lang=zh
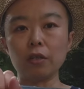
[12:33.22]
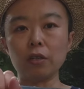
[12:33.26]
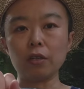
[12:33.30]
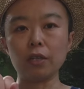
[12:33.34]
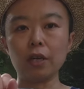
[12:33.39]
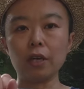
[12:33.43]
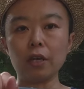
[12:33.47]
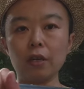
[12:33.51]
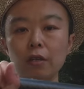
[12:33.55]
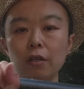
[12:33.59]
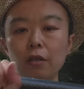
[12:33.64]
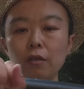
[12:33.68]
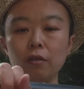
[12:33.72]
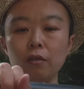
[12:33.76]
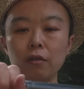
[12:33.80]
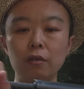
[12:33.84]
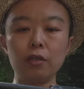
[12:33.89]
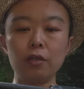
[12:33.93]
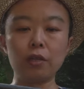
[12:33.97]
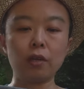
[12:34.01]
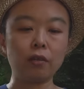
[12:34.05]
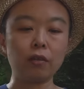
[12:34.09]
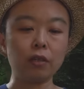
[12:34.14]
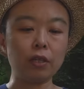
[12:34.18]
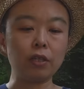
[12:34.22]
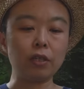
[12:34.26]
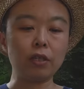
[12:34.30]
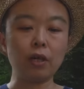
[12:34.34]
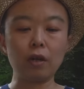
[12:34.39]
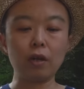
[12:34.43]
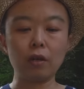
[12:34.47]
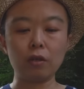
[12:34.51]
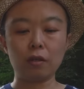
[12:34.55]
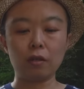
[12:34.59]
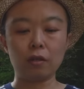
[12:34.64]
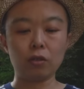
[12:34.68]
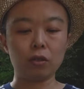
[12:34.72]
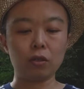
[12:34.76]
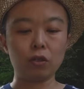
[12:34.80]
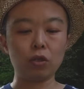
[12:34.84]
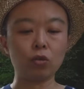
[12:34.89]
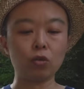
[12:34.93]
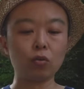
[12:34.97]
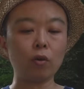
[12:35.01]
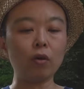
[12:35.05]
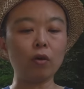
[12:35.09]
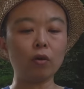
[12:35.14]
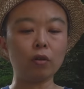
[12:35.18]
还有呢，就是很多小伙伴
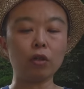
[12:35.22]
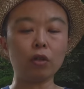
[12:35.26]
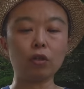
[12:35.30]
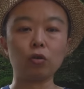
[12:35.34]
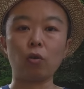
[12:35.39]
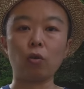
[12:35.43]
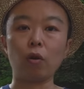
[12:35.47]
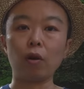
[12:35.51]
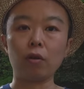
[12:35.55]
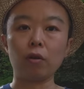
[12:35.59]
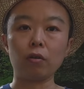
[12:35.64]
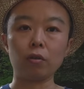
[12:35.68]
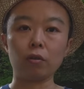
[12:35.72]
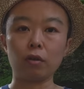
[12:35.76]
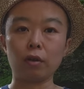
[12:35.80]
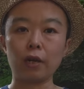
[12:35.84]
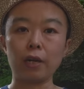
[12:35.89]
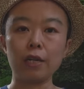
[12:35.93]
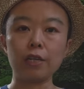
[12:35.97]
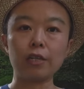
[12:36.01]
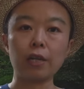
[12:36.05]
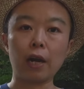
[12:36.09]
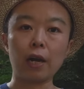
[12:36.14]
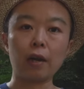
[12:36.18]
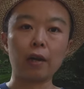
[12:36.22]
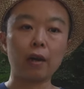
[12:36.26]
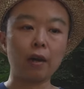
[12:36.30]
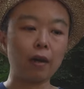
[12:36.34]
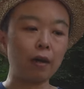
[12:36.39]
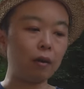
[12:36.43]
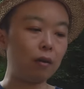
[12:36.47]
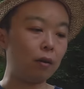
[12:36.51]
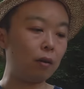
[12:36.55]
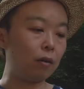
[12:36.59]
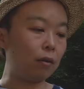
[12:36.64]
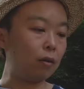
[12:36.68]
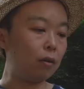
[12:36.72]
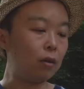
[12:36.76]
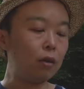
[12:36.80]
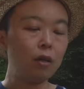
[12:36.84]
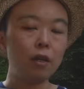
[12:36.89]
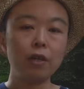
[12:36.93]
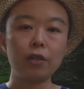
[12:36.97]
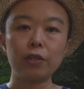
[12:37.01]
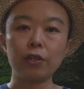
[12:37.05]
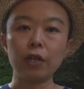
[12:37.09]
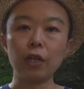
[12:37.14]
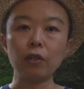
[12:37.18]
反映的，它这个腿的设计
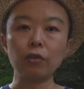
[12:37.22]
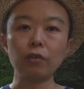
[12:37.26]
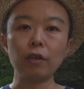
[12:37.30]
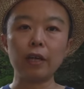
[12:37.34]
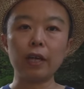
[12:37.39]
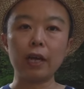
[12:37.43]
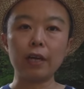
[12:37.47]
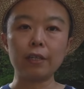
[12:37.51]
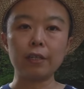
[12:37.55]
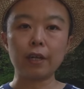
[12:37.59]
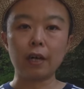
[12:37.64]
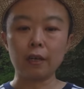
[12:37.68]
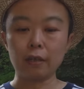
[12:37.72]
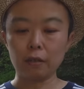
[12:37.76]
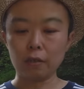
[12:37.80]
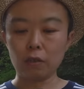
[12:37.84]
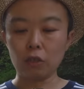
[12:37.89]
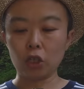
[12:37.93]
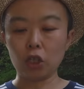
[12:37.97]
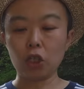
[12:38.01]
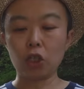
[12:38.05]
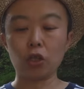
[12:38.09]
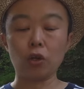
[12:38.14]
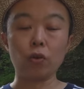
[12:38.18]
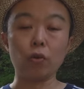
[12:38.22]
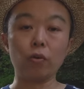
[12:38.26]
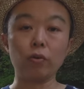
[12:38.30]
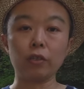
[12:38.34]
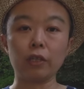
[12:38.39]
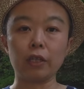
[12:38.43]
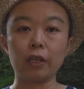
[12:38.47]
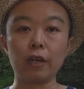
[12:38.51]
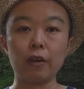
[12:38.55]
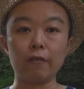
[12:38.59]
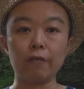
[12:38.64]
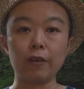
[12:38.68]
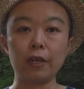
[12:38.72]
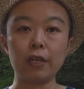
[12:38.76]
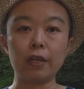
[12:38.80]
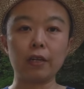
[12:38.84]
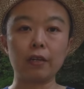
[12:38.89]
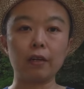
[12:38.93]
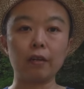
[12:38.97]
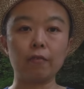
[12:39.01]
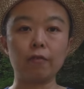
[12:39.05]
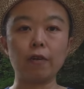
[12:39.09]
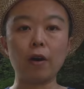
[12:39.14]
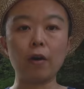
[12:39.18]
啊，很容易没锁紧，
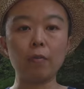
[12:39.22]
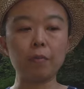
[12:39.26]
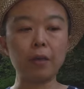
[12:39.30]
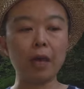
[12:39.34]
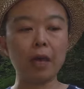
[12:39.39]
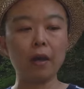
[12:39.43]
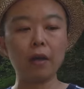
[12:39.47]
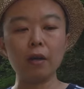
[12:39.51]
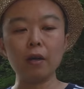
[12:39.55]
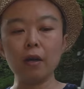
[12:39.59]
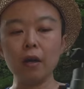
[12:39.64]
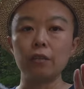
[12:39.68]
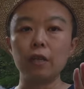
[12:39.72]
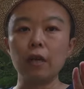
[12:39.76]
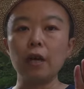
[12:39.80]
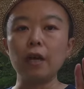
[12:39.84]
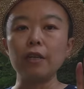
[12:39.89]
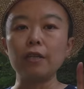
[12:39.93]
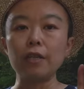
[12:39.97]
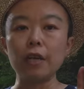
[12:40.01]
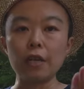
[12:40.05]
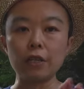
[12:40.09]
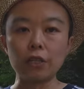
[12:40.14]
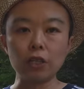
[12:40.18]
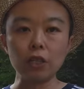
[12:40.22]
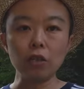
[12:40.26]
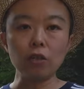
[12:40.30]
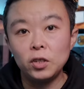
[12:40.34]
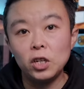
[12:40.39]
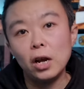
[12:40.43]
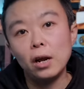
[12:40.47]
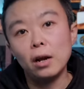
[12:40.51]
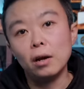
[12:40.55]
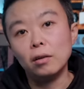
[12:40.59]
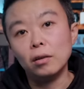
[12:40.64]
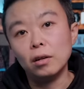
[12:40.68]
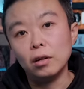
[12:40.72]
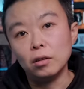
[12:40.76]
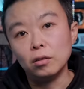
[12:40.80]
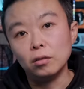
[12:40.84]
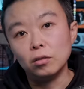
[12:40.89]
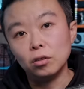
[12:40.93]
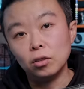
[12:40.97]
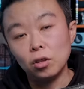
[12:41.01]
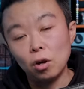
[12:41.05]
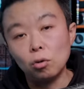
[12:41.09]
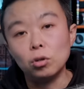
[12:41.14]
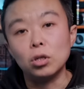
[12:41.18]
导致摔相机。这个呢
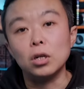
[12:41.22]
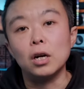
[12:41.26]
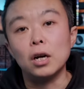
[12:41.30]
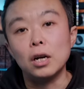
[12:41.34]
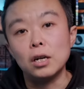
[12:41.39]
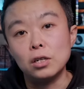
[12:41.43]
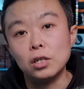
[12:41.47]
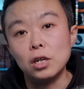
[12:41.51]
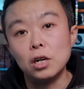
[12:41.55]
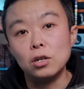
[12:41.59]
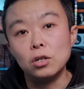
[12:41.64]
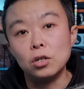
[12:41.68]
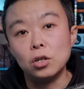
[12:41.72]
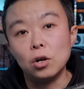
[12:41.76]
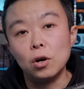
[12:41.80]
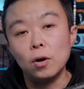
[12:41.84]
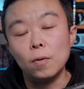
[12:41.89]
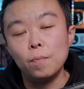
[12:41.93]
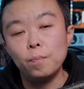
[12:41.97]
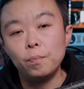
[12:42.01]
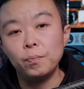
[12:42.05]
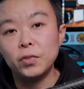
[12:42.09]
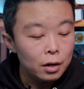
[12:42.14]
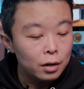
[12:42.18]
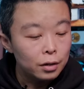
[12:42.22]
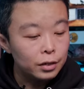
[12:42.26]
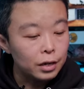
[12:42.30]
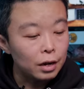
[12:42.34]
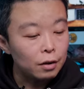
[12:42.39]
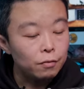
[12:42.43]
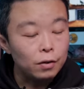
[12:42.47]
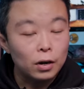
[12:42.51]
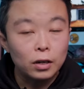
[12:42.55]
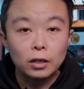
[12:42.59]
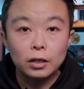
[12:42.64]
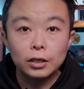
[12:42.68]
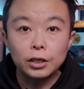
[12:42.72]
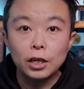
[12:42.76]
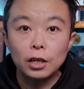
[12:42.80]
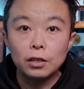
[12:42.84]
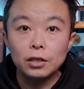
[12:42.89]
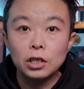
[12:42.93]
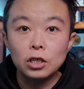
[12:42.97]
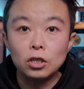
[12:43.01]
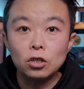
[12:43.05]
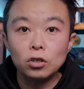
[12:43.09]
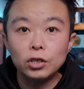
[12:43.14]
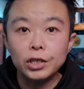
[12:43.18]
倒是很真实。在放上
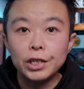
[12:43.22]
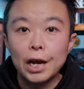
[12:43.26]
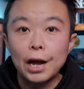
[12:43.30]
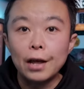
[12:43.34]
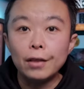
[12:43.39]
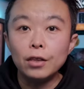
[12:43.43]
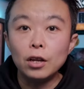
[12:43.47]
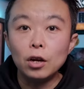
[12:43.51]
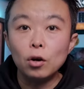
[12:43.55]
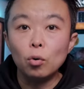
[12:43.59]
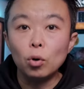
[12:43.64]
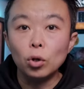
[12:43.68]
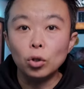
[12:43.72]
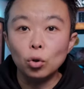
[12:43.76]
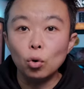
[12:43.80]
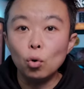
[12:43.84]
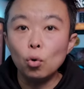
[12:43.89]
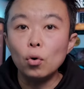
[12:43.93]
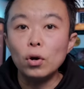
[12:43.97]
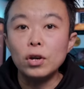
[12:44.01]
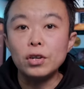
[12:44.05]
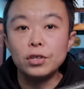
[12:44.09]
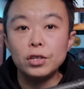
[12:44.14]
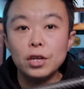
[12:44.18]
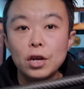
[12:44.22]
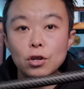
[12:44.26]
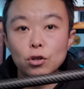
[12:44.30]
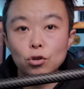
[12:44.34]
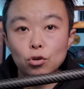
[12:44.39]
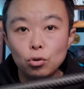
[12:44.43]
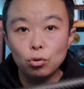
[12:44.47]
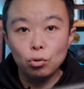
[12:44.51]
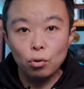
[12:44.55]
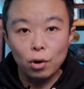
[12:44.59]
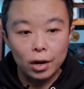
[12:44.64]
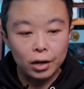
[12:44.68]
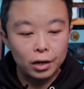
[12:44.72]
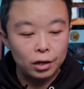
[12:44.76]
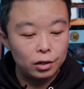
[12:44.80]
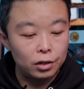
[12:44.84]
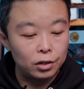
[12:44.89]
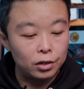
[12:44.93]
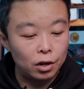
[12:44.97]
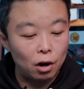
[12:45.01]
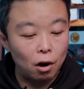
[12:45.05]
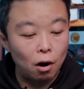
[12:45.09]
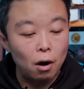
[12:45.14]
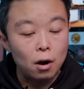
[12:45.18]
相机之前呢，我都会先确定
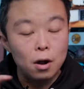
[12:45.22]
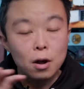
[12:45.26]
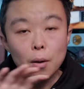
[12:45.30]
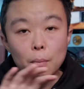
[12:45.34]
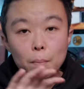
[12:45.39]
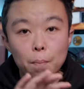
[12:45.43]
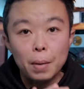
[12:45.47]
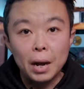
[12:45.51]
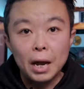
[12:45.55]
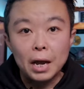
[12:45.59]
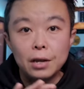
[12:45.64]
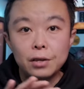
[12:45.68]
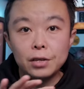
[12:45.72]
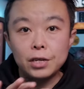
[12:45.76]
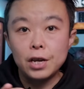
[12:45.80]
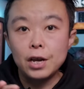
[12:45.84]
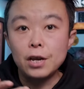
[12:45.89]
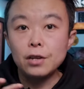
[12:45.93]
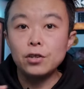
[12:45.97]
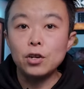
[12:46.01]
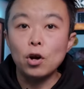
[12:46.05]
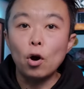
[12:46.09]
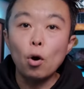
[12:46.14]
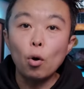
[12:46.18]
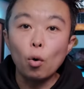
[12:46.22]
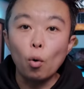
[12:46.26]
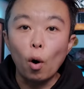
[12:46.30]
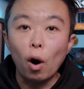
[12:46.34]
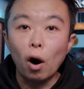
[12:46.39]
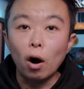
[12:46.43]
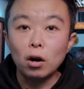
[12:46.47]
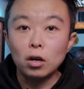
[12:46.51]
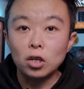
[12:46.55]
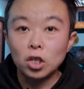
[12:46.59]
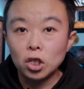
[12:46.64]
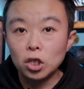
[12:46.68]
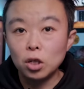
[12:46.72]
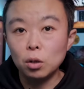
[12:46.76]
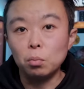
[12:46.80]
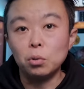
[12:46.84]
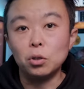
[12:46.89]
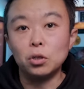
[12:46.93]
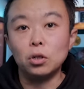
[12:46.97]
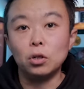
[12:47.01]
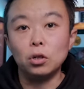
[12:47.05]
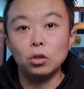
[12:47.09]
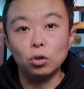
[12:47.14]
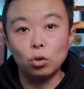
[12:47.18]
一下每节脚管是
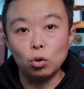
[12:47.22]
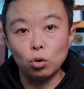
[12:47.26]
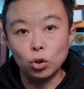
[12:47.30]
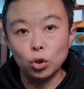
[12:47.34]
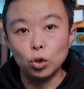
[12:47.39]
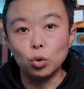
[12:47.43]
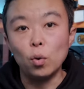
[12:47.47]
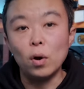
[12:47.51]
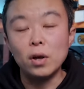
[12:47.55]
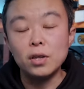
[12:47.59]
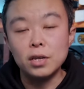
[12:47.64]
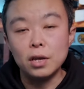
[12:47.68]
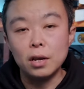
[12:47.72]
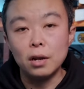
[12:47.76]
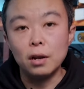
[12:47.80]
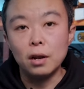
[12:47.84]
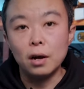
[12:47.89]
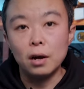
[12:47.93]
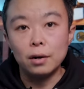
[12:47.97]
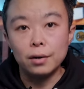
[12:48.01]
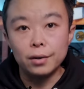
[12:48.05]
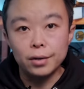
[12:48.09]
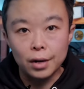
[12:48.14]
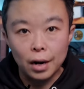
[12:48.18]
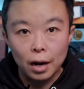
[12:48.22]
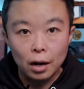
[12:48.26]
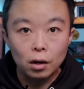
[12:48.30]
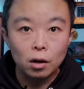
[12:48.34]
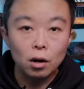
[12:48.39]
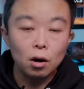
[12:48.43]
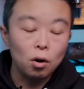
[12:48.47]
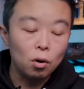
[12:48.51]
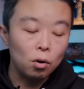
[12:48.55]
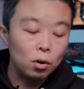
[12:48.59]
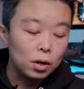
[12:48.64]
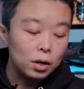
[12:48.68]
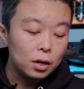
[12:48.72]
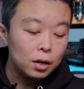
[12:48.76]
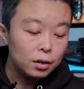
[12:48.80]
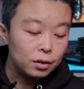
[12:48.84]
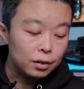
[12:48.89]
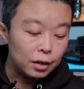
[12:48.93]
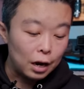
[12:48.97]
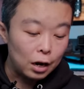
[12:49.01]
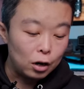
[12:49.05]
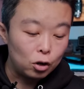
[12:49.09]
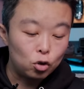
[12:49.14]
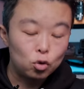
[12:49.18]
不是都锁紧了，然后
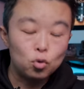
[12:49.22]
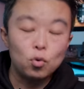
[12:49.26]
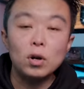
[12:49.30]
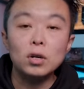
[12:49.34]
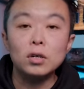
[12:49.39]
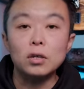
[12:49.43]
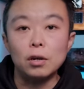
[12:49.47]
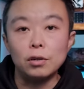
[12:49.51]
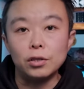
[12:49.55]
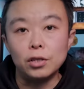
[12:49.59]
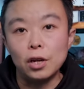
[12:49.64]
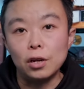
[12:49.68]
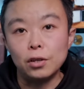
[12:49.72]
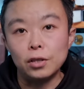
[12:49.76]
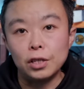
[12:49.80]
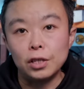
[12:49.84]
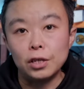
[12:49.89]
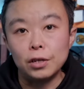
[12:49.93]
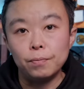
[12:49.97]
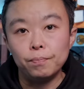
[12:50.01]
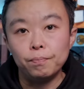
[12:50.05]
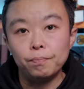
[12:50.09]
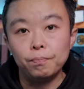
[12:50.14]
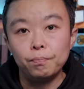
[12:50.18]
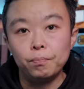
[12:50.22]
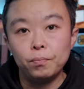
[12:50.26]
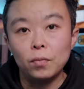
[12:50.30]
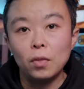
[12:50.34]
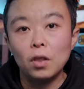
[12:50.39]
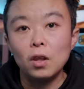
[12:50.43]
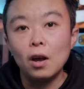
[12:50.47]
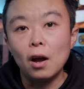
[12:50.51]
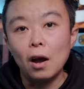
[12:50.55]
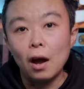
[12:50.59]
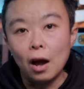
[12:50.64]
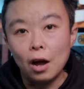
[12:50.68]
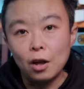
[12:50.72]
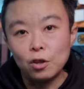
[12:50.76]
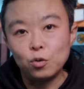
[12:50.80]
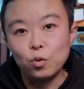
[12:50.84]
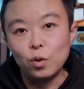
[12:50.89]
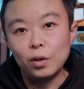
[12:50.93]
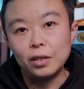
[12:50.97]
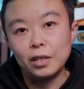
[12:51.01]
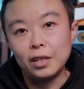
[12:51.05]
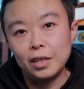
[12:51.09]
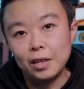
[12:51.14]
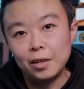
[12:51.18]
再装上相机，安
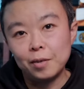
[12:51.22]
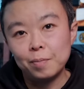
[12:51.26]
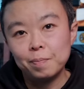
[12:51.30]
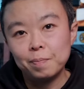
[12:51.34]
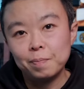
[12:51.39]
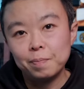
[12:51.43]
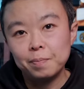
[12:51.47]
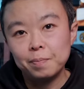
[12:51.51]
全第一。